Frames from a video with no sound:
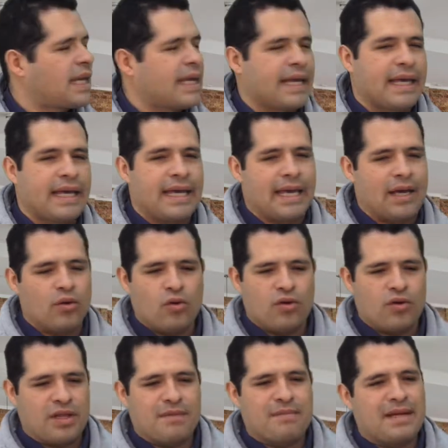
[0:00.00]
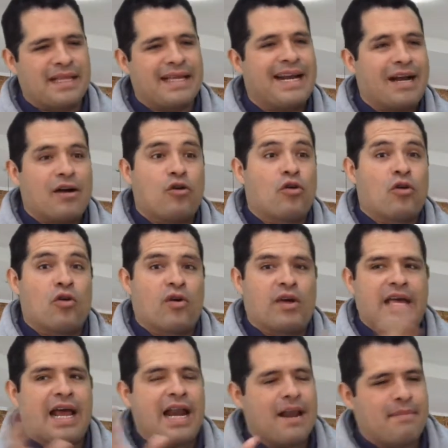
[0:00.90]
Eh, Hugo, de manera
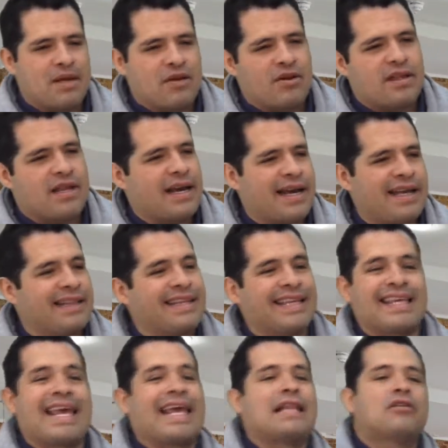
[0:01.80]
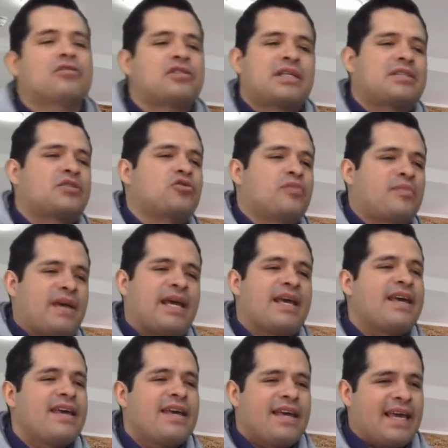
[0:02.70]
coloquial, la mayoría de la gente que no se sube
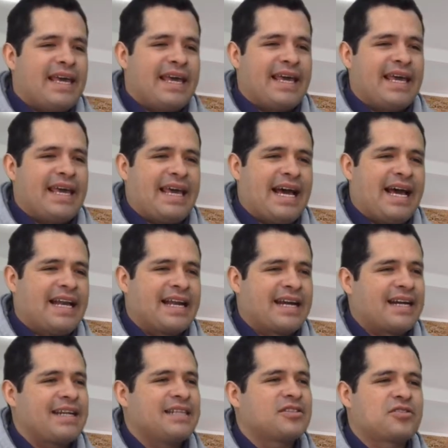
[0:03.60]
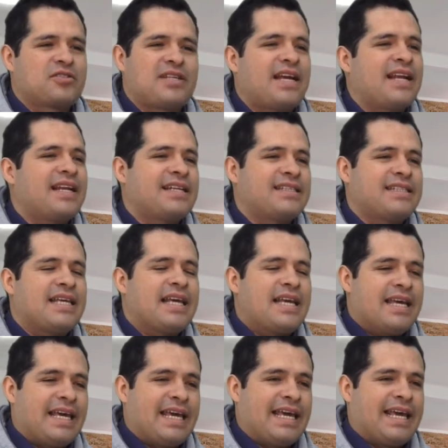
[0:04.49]
eh, a las redes sociales
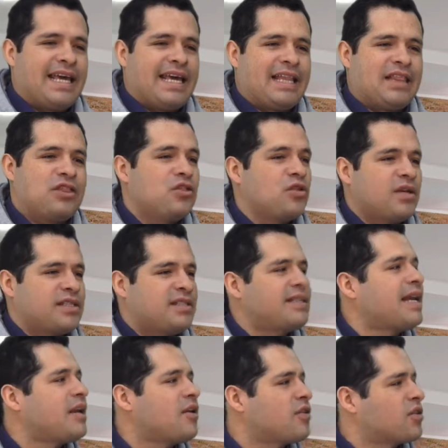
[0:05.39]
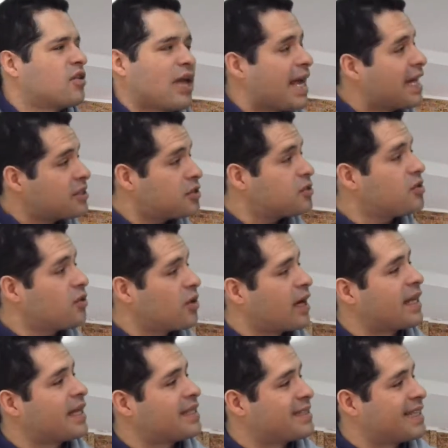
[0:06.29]
no está en lo de hoy. Eso es lo
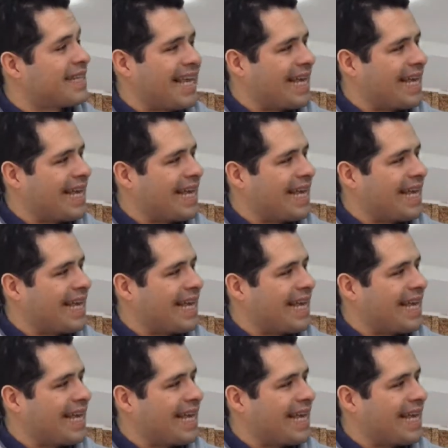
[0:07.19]
que dicen.